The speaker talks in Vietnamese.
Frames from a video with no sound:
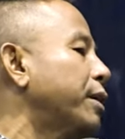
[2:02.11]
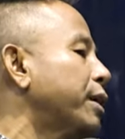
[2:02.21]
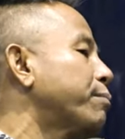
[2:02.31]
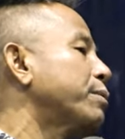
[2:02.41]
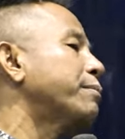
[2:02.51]

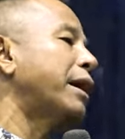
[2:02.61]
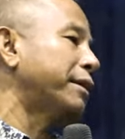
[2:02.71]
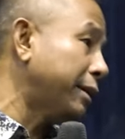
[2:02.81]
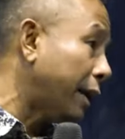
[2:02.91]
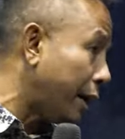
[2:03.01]
riêng bị
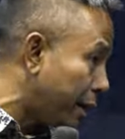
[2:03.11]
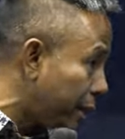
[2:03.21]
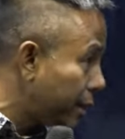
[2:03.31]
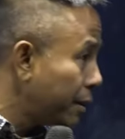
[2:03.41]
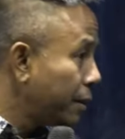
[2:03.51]
bạn tích
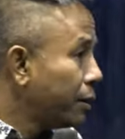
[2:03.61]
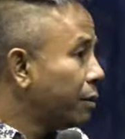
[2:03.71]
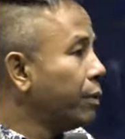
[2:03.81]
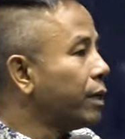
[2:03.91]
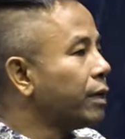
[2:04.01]
đài
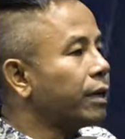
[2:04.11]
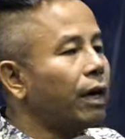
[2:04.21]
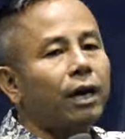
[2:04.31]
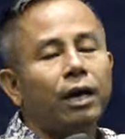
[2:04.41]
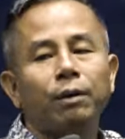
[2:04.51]
miền
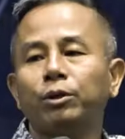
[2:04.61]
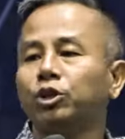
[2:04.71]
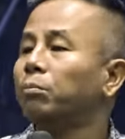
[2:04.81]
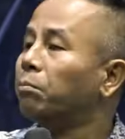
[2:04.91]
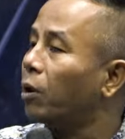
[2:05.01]
cả bà
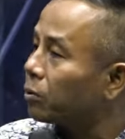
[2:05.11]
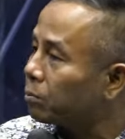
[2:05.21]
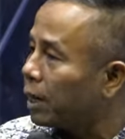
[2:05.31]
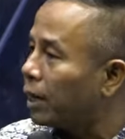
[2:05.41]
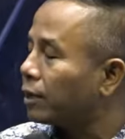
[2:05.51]
chôm mốc
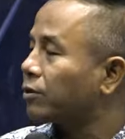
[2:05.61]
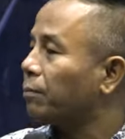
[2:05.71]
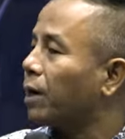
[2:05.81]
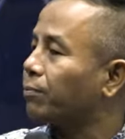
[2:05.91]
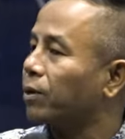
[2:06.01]
bà
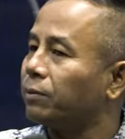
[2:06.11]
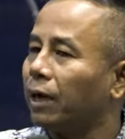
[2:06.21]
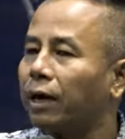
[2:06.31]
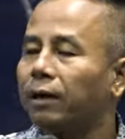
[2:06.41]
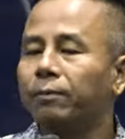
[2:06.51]
sập bẹp sập
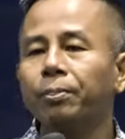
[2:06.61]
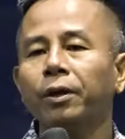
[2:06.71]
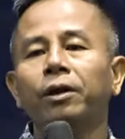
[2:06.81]
giang